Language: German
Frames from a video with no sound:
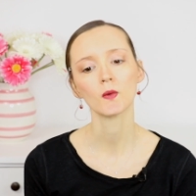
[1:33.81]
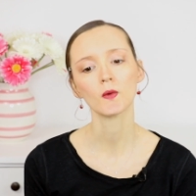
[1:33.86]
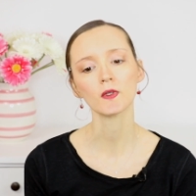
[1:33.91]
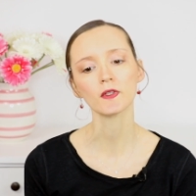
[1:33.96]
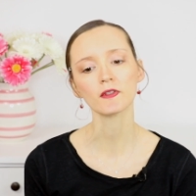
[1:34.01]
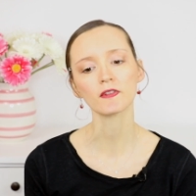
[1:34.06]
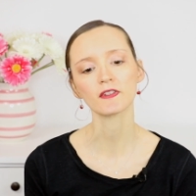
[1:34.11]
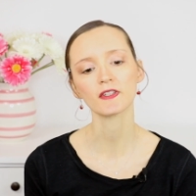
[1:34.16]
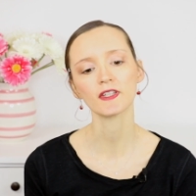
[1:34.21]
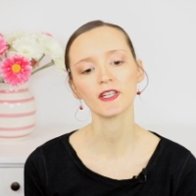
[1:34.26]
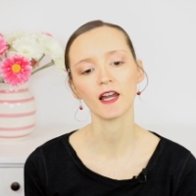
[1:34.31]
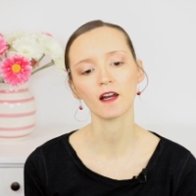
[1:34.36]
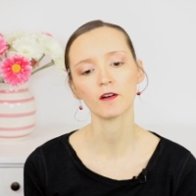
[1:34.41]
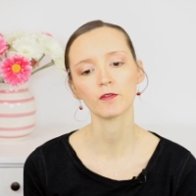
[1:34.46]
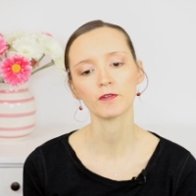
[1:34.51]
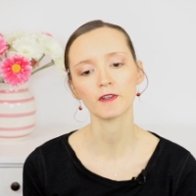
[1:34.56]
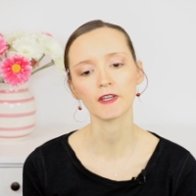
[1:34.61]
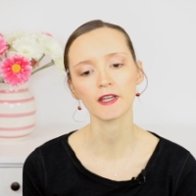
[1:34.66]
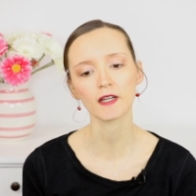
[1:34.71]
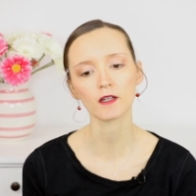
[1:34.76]
und die
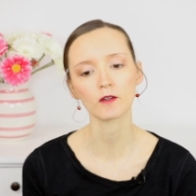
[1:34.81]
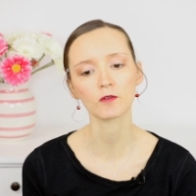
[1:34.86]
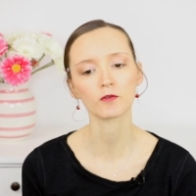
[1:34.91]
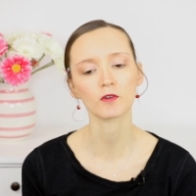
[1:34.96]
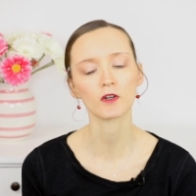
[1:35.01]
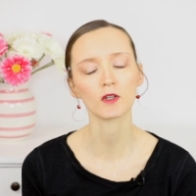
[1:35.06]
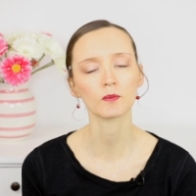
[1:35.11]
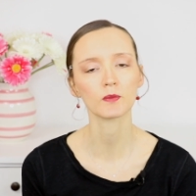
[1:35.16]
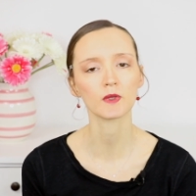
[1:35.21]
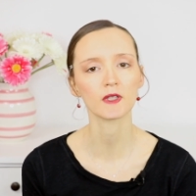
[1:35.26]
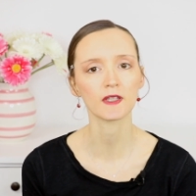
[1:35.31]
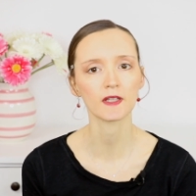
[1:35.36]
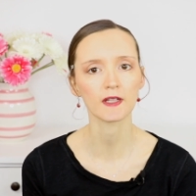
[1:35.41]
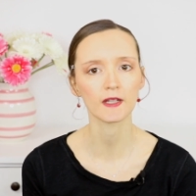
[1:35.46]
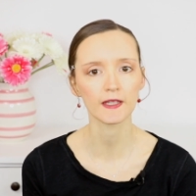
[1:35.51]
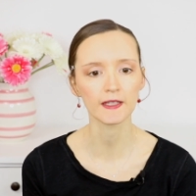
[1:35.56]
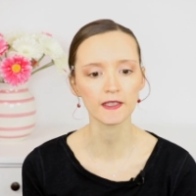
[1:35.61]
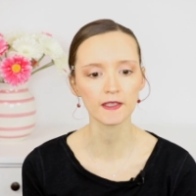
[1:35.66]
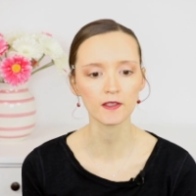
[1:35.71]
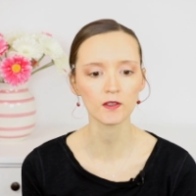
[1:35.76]
Affäre von Bill
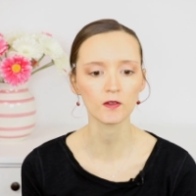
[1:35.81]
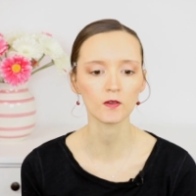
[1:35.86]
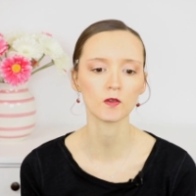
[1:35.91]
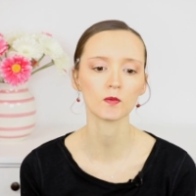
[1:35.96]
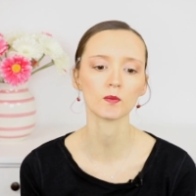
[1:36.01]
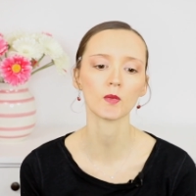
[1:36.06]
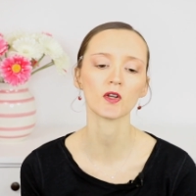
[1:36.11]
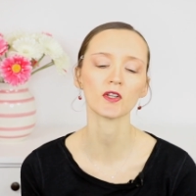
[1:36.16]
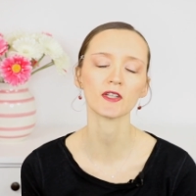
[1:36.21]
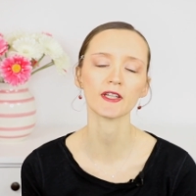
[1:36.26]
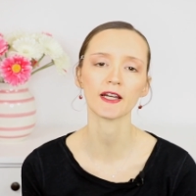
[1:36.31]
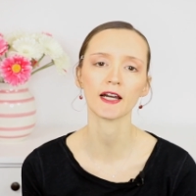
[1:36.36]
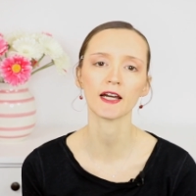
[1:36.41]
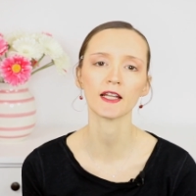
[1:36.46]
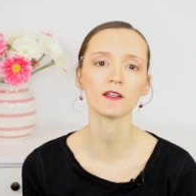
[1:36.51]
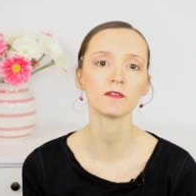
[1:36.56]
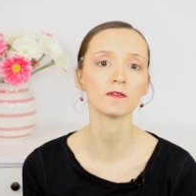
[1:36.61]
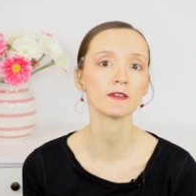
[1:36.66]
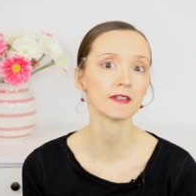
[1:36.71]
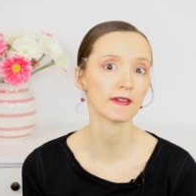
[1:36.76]
Clinton und Monika
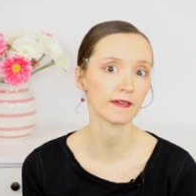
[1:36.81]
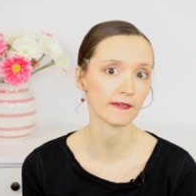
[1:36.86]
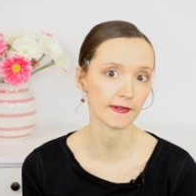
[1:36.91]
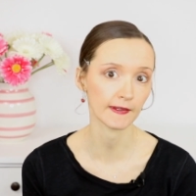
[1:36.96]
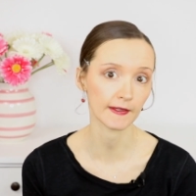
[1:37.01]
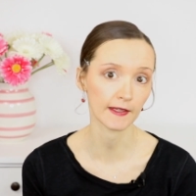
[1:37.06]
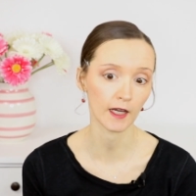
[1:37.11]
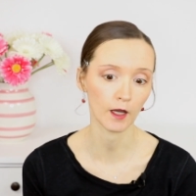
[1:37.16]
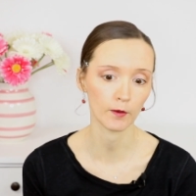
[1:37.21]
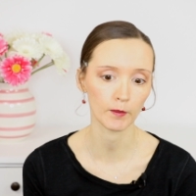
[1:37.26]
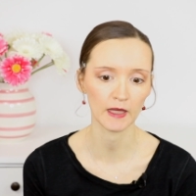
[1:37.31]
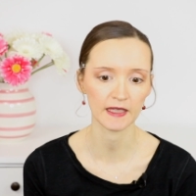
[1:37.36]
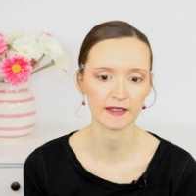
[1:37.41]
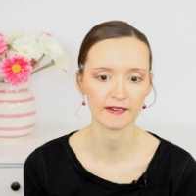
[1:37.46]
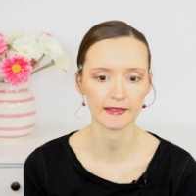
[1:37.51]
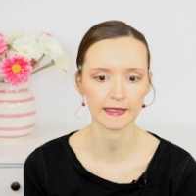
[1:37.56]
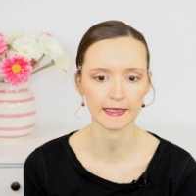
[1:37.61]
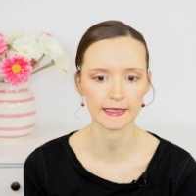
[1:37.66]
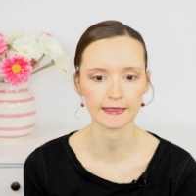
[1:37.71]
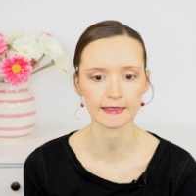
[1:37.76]
Lewinsky kam
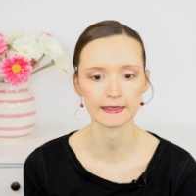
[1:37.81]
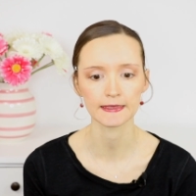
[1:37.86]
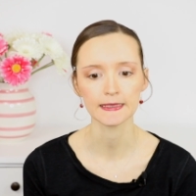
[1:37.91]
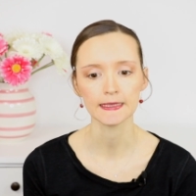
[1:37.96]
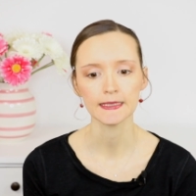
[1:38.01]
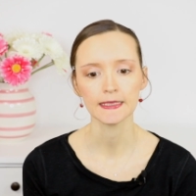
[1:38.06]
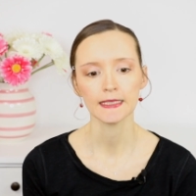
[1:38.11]
ans Licht.